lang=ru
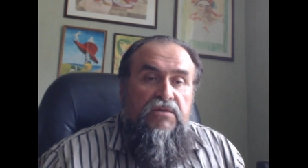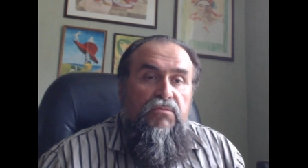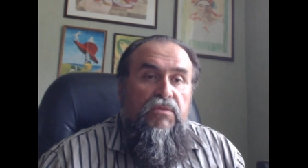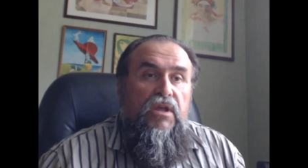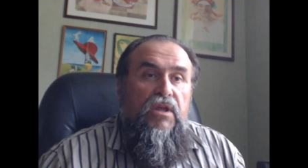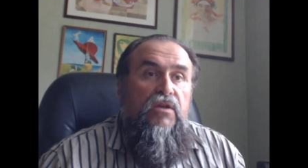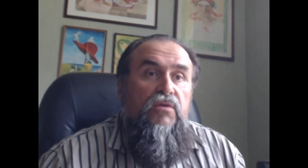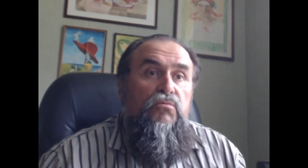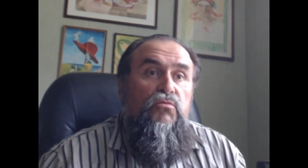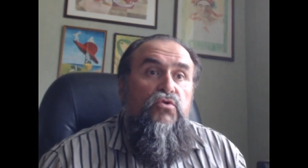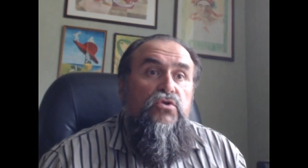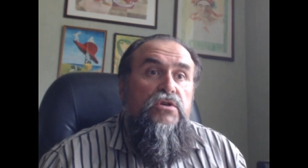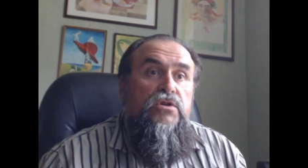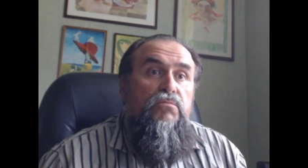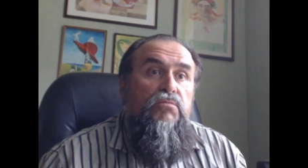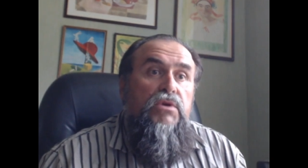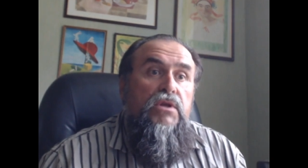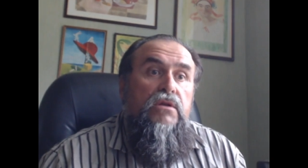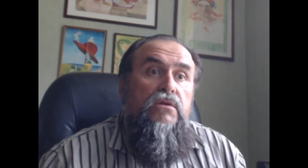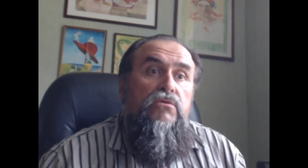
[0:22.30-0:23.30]
мнение
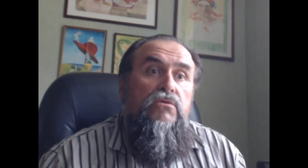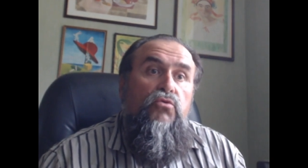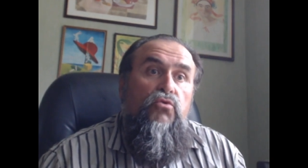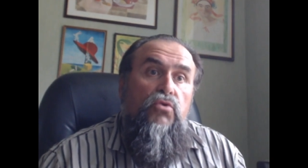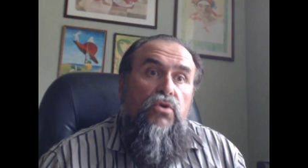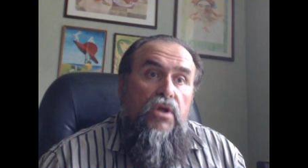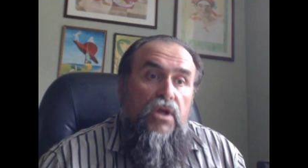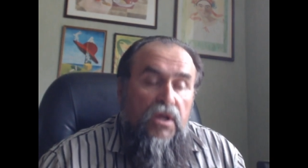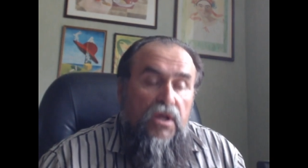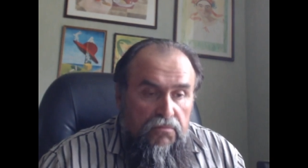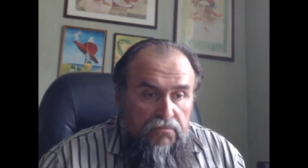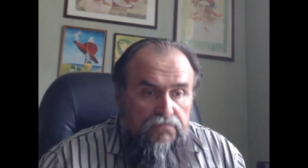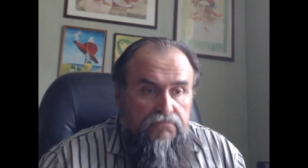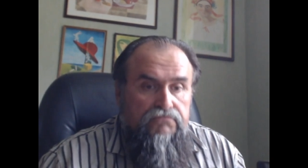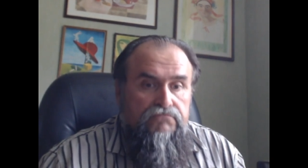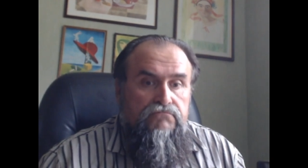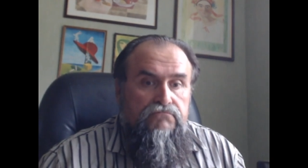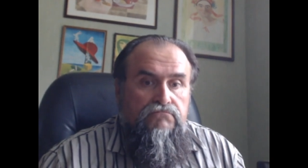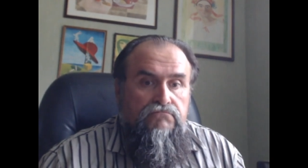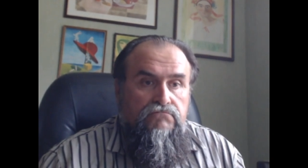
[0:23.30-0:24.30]
может быть другим,
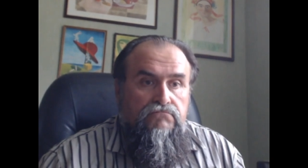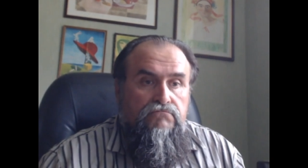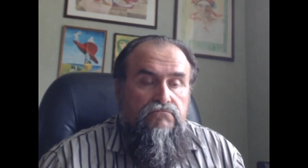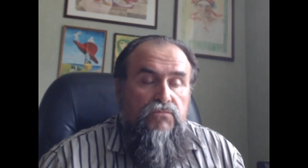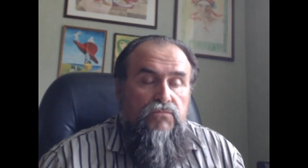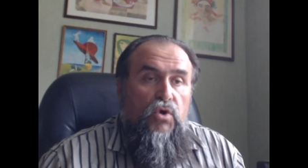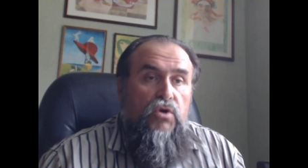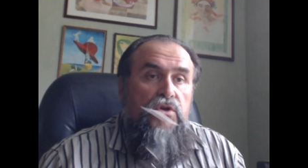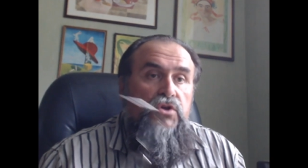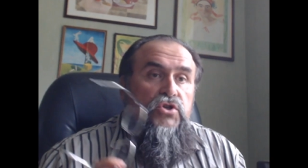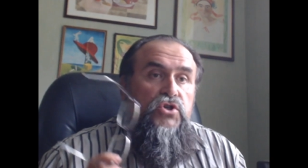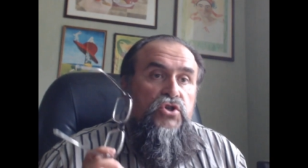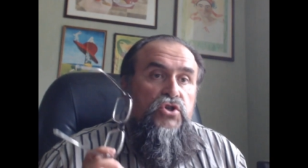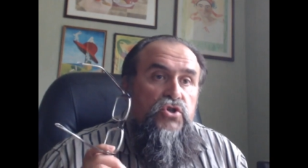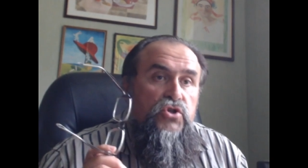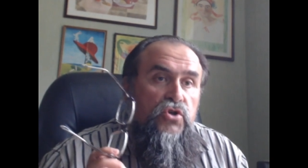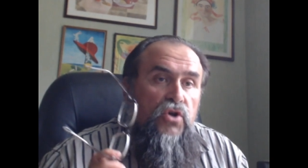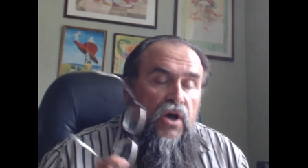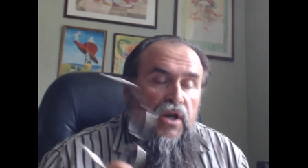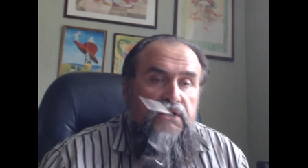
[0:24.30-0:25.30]
но
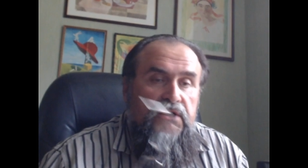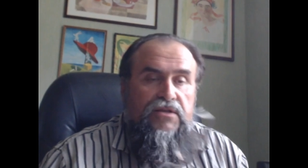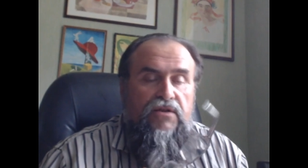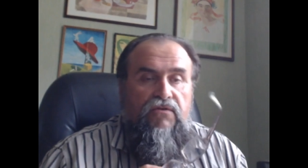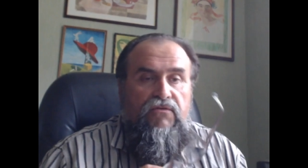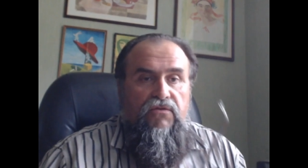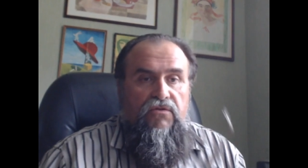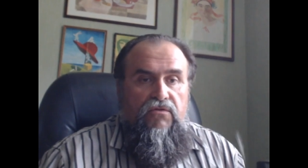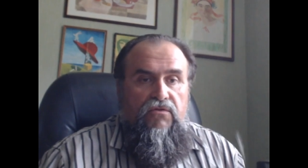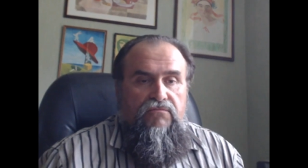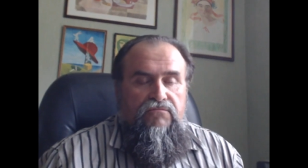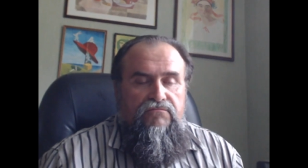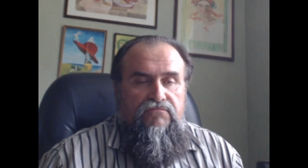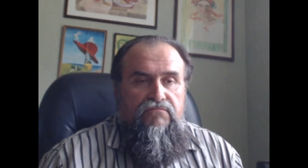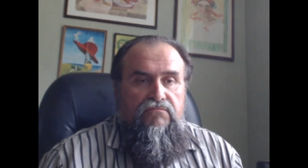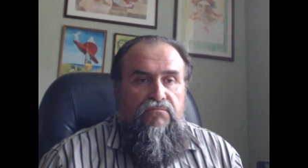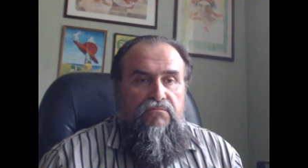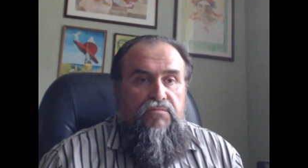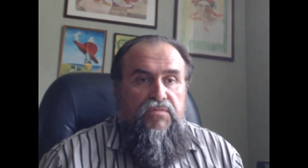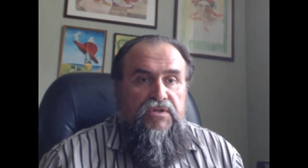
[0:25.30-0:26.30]
еще раз говорю,
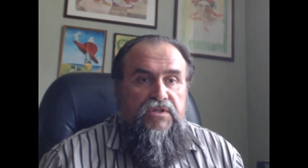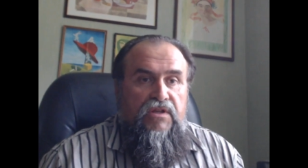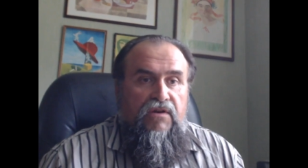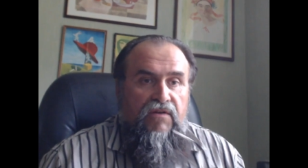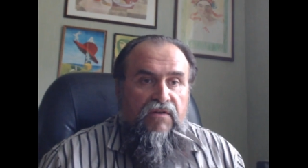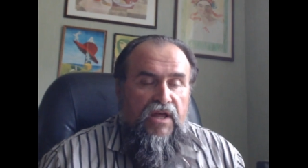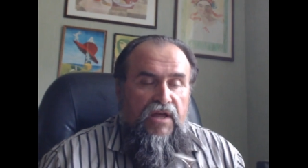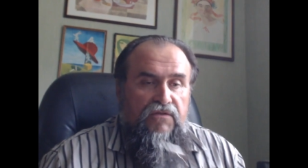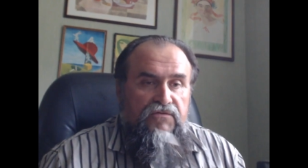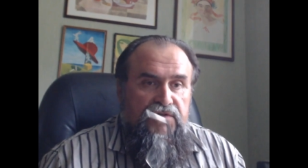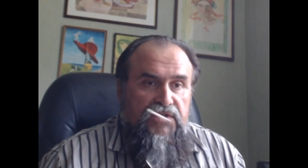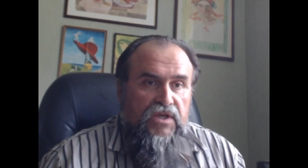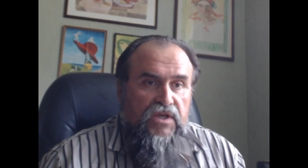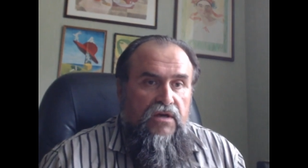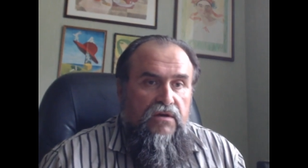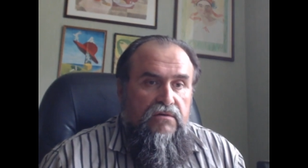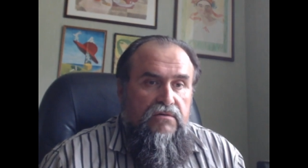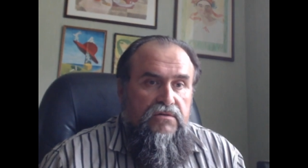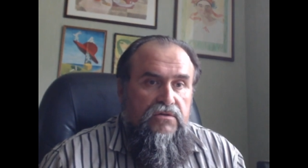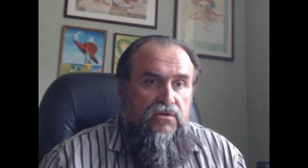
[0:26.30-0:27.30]
Поздравляю
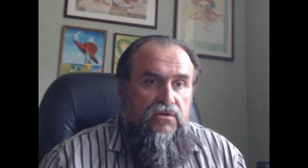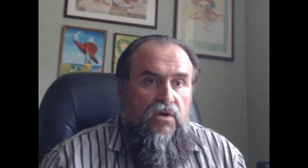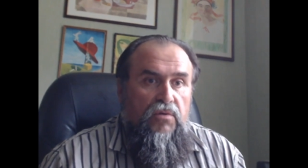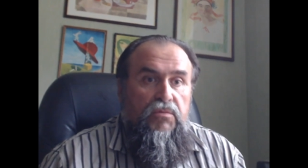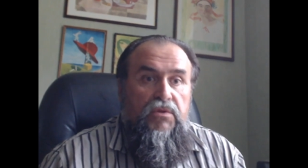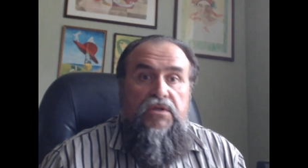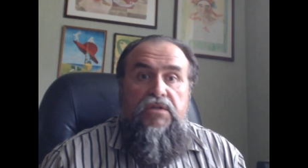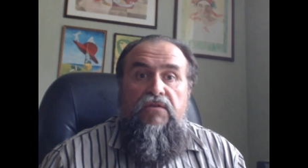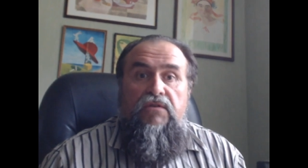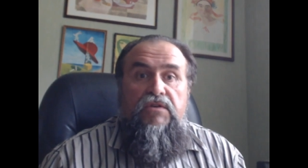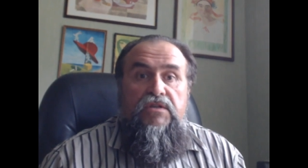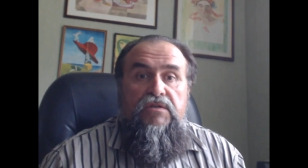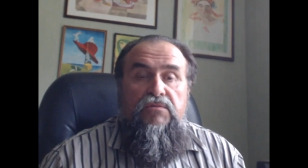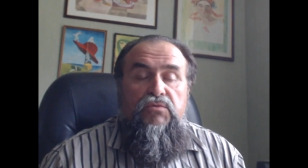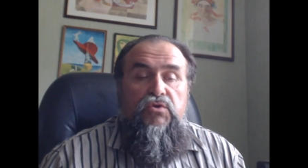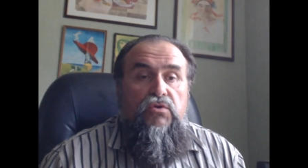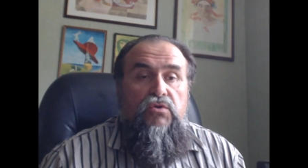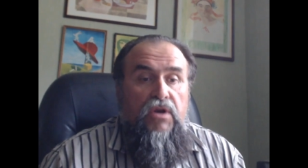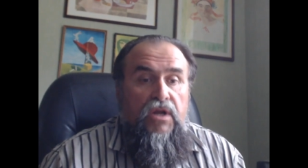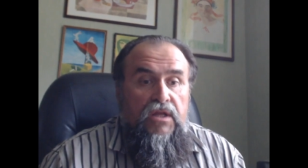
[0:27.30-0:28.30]
всех с Днем
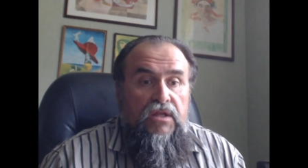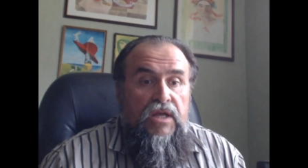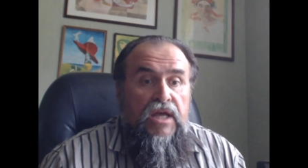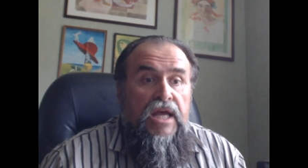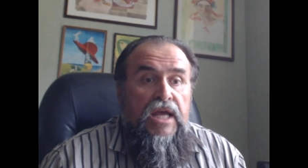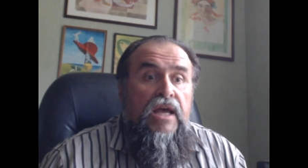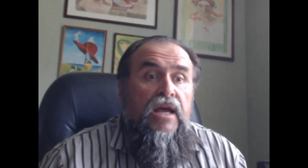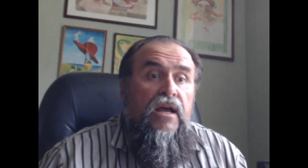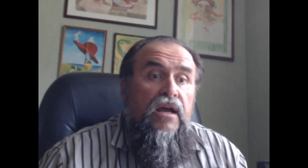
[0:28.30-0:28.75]
Независимости Украины.